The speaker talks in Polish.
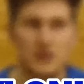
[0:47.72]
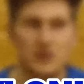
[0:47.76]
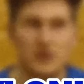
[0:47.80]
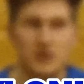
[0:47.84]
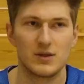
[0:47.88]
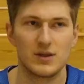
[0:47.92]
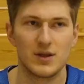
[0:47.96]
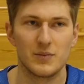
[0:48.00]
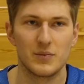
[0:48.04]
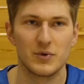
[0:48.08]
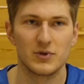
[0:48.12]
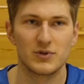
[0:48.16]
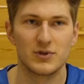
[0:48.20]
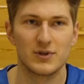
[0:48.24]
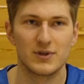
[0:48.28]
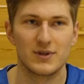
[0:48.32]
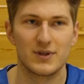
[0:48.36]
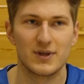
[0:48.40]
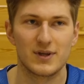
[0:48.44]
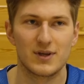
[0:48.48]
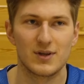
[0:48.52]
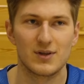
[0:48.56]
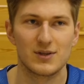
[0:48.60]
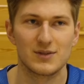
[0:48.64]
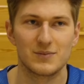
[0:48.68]
Na
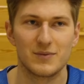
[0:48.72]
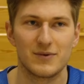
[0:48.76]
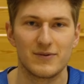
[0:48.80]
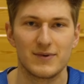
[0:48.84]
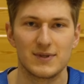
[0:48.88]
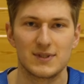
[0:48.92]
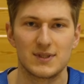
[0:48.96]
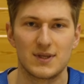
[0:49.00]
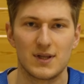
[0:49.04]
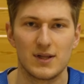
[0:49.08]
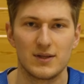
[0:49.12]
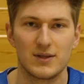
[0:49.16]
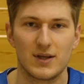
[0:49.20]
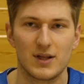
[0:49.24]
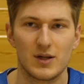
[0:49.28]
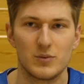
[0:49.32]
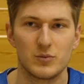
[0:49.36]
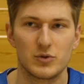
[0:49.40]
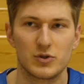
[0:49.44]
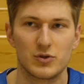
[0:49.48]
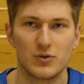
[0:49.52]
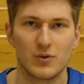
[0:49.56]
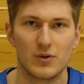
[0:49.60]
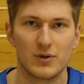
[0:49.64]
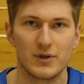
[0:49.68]
początek rozmowa z trenerem
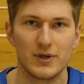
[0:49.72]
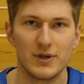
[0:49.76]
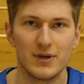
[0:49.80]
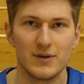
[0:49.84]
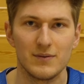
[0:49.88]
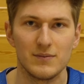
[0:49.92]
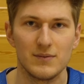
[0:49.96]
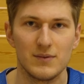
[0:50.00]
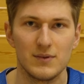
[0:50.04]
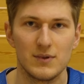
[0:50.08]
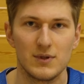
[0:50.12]
Szurkiem,